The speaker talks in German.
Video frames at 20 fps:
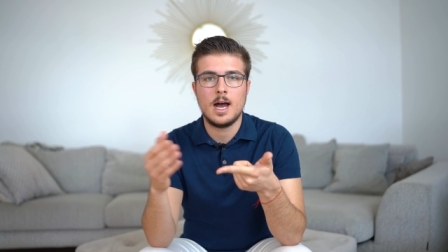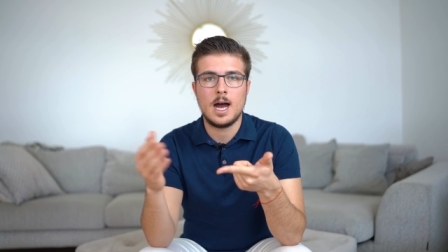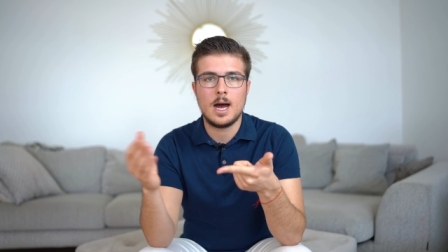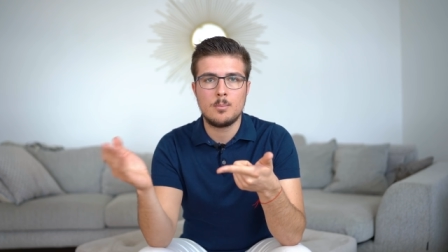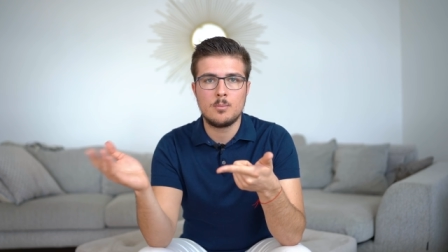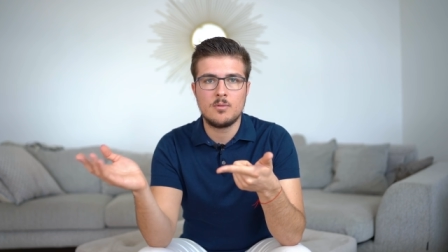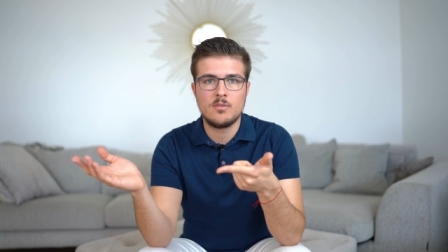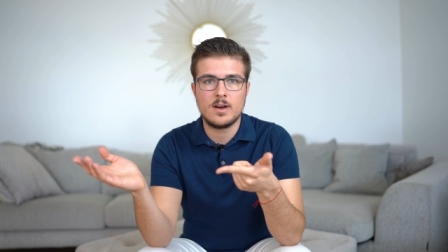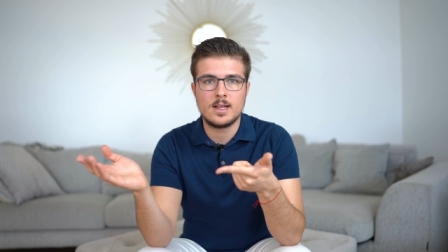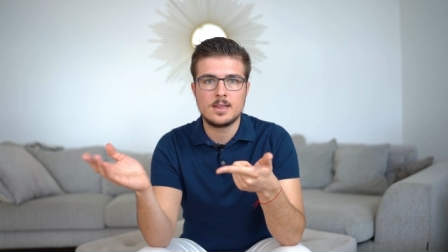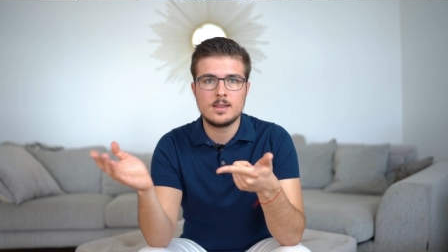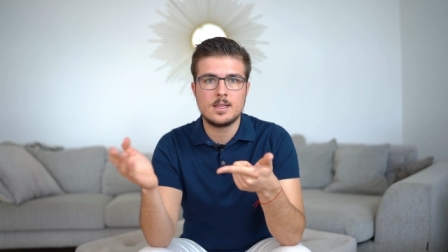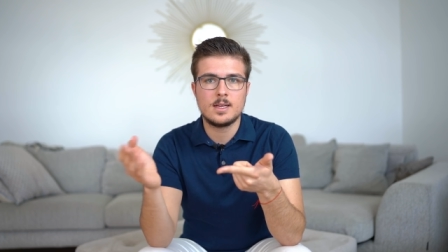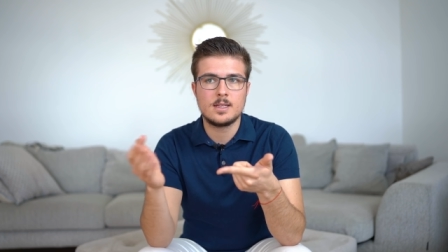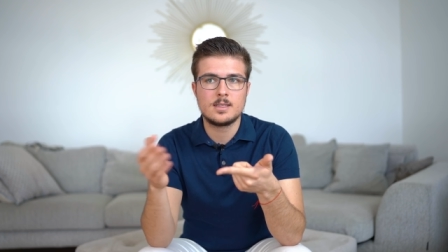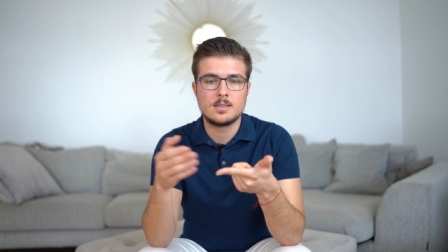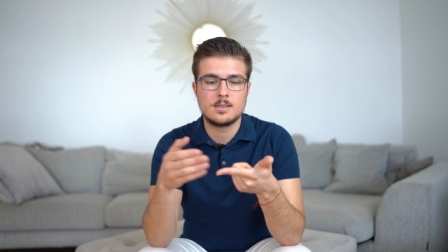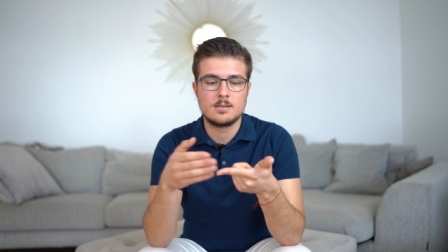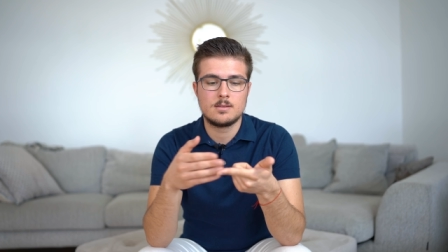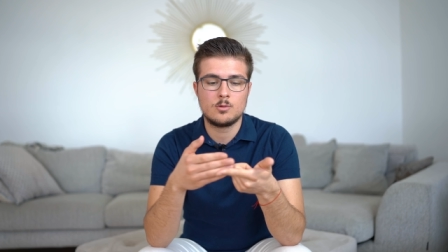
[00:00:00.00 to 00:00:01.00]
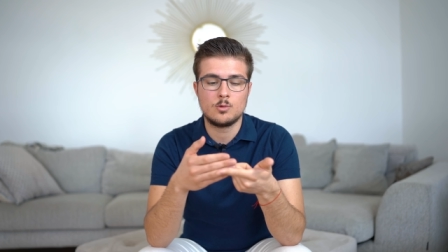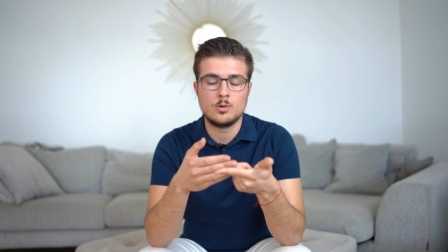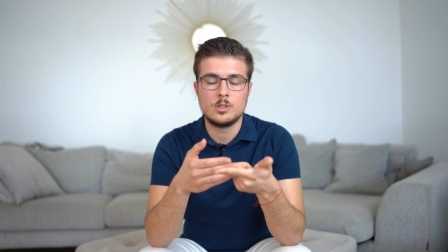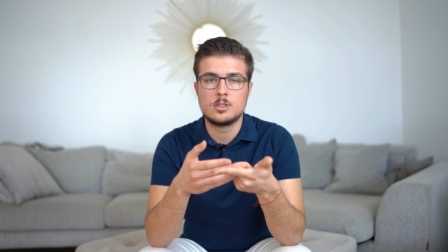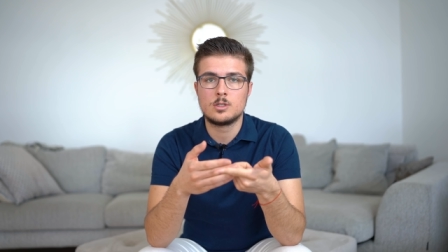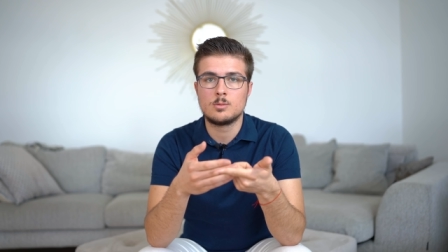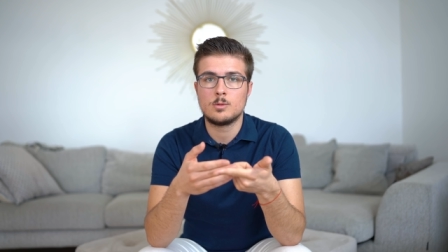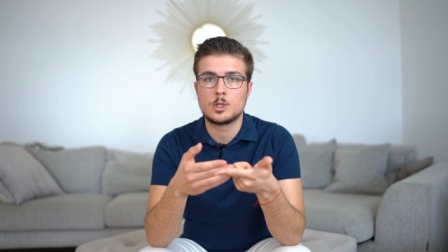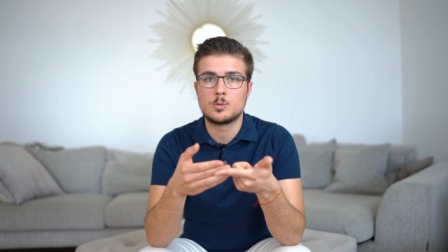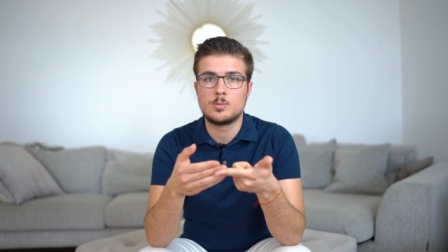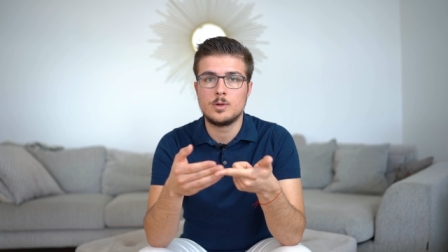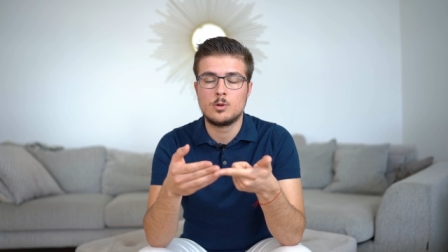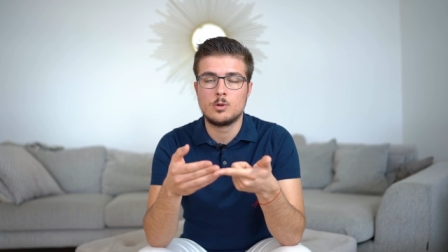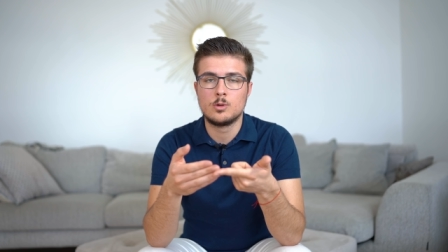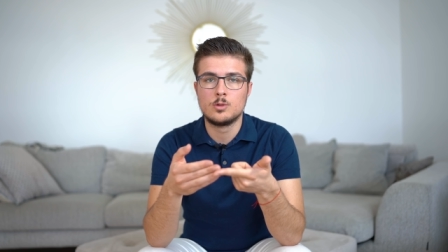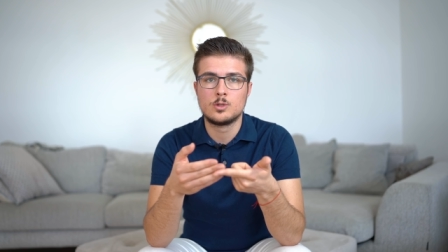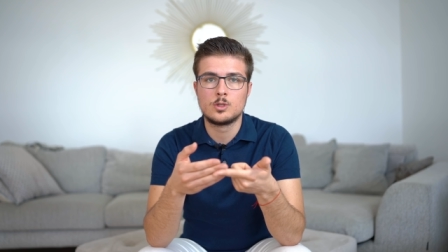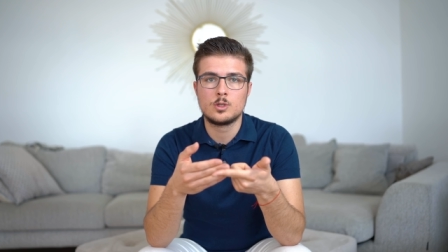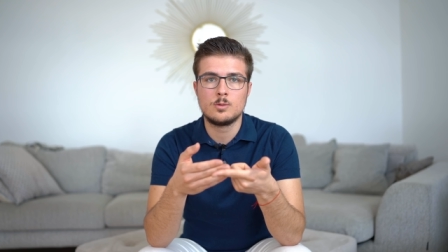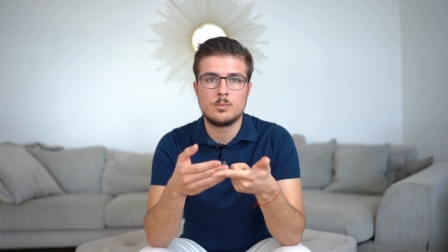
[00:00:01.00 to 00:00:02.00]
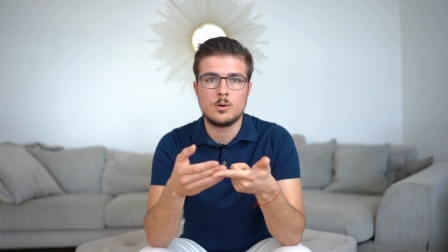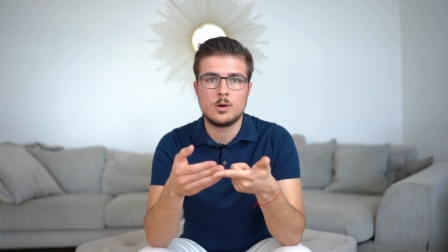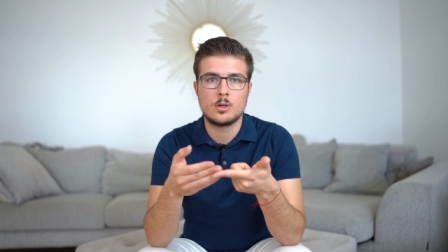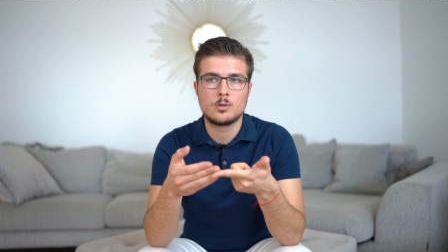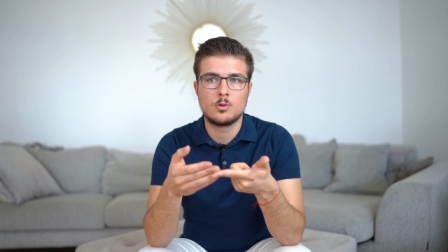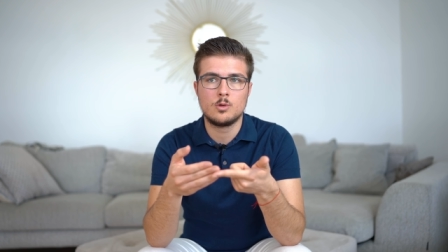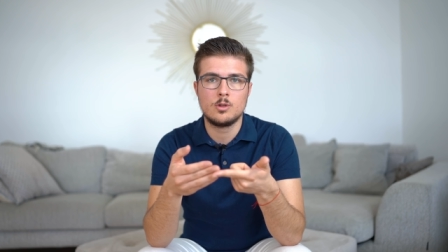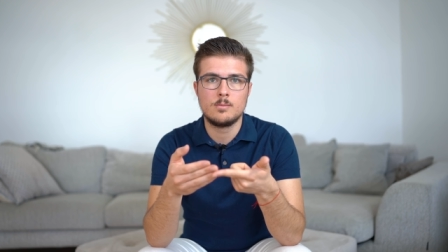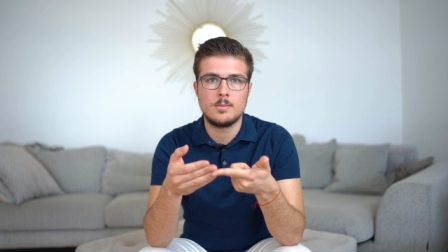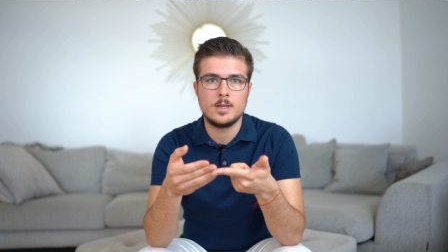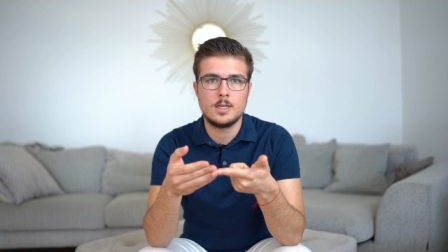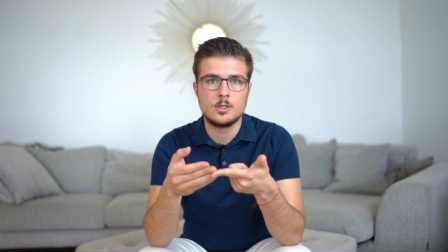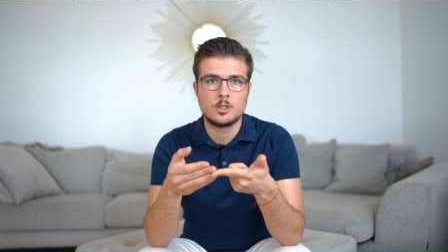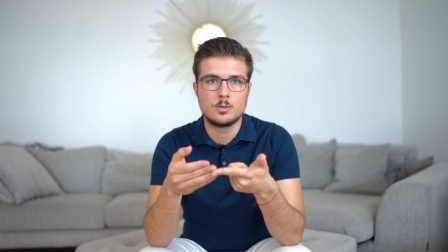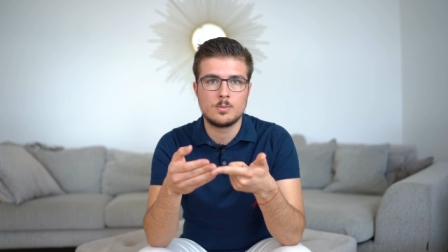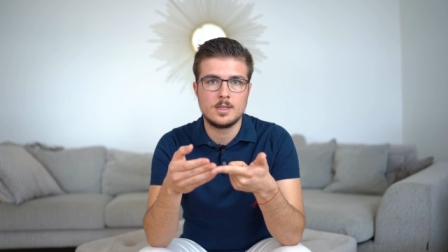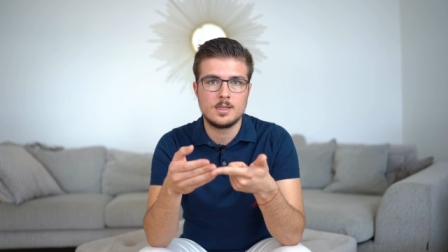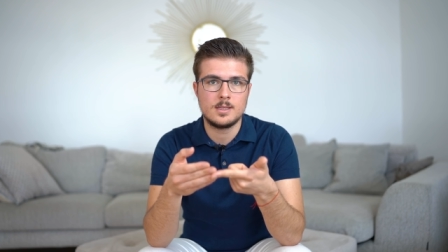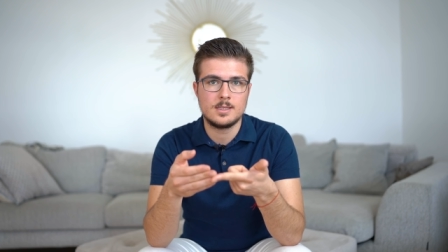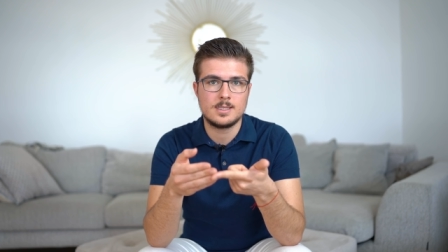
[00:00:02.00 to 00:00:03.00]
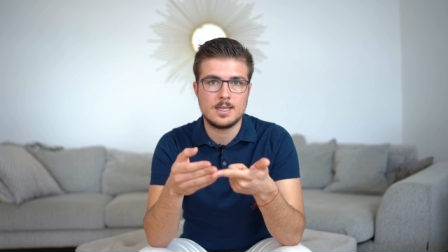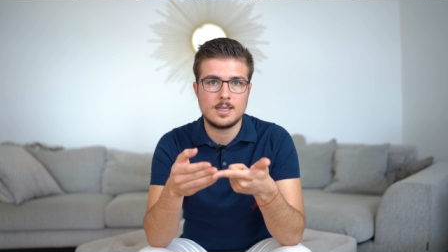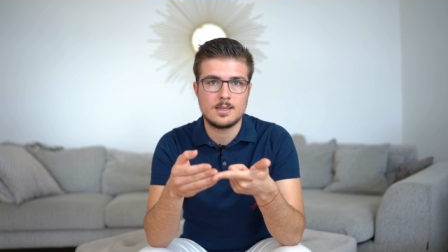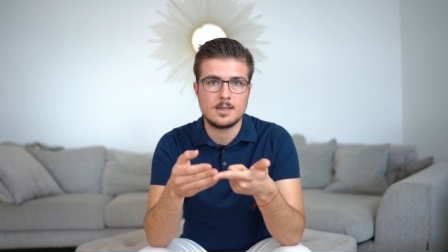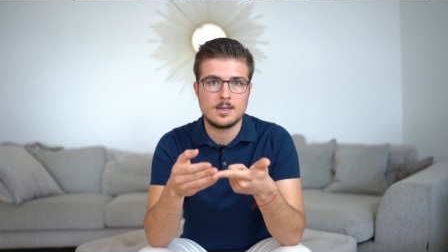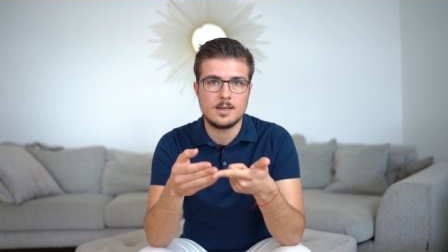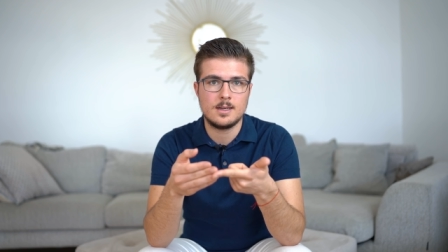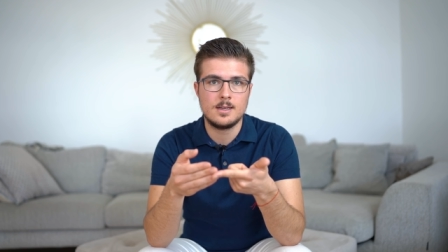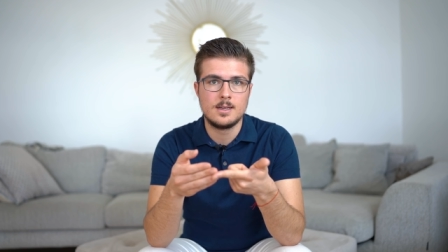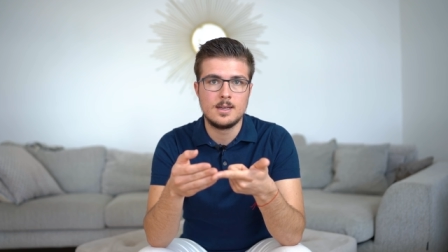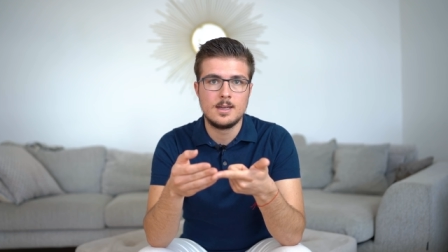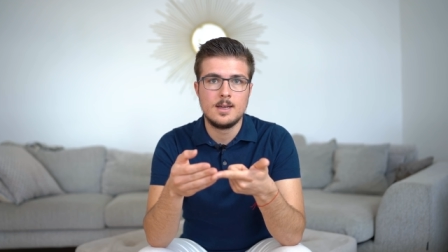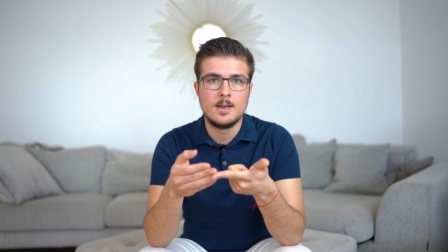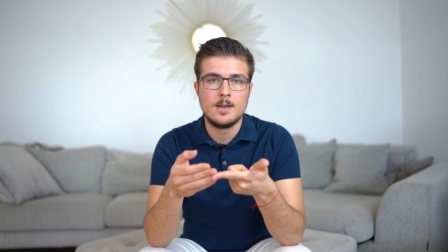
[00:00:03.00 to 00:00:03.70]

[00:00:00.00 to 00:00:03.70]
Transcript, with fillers: abwandert durch zum Beispiel Kundensupport, Kundenmanagement etc.,